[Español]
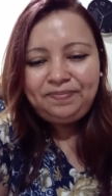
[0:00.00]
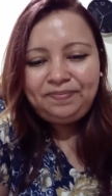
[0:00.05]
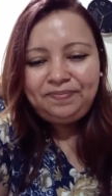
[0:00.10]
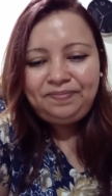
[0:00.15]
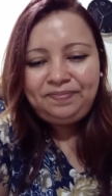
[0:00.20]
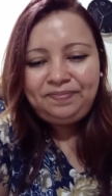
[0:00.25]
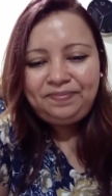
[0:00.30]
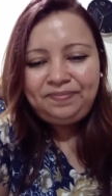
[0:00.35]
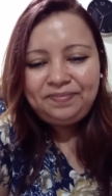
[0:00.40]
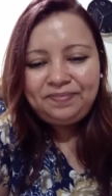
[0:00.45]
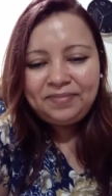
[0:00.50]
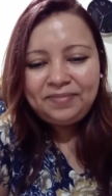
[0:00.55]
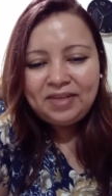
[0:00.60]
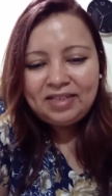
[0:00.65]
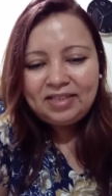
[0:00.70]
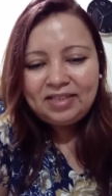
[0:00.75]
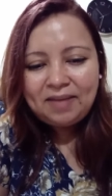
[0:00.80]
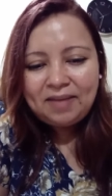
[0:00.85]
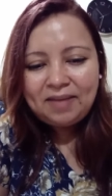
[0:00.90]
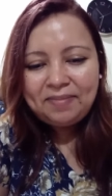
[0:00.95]

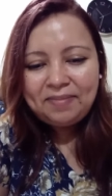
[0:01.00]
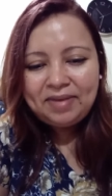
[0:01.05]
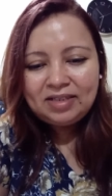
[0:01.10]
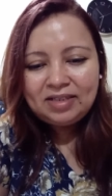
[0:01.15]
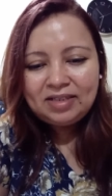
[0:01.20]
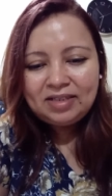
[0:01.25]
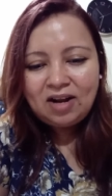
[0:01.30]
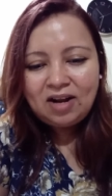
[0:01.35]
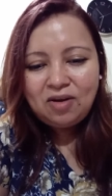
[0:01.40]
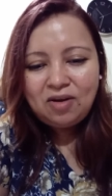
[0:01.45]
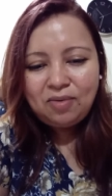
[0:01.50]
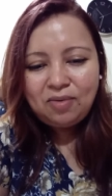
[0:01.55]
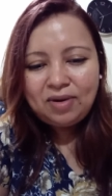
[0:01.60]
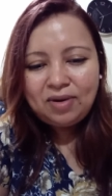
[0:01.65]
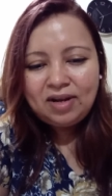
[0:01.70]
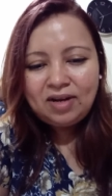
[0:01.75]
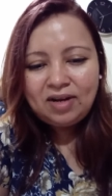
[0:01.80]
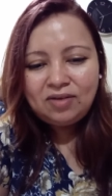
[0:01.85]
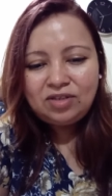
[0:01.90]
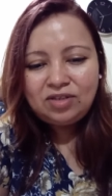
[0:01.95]
Dice Marcelo,
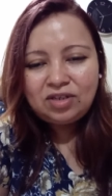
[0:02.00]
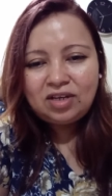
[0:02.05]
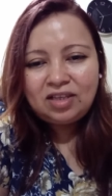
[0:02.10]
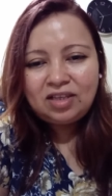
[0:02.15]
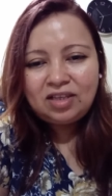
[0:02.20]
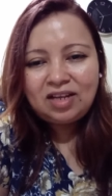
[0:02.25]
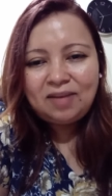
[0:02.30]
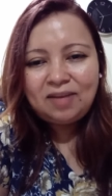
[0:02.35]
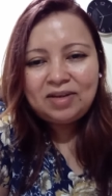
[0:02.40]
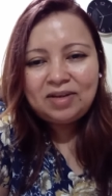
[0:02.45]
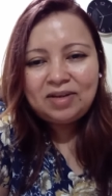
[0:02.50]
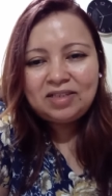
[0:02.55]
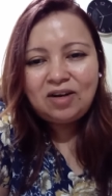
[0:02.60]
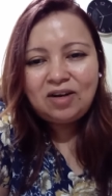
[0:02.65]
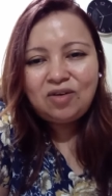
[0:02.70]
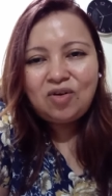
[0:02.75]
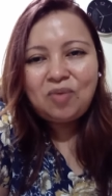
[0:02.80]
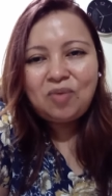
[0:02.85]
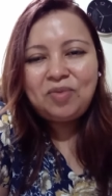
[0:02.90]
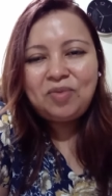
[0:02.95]
buenas noches, ¿qué tal
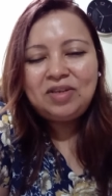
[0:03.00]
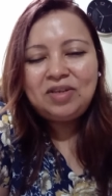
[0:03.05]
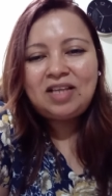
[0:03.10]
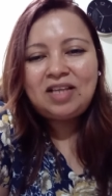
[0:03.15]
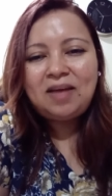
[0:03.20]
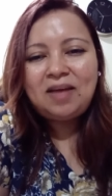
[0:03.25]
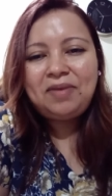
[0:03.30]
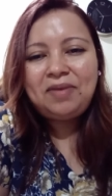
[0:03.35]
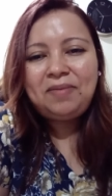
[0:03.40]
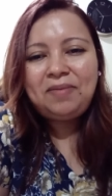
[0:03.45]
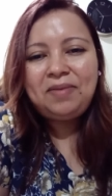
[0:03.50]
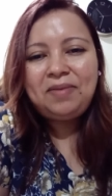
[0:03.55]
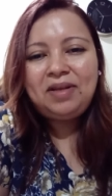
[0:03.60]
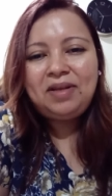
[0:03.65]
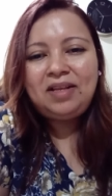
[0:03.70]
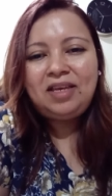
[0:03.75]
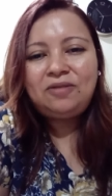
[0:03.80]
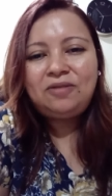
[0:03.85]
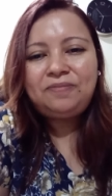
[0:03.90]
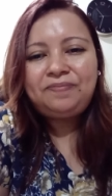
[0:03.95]
Marcelo? ¿Cómo está? Bienvenido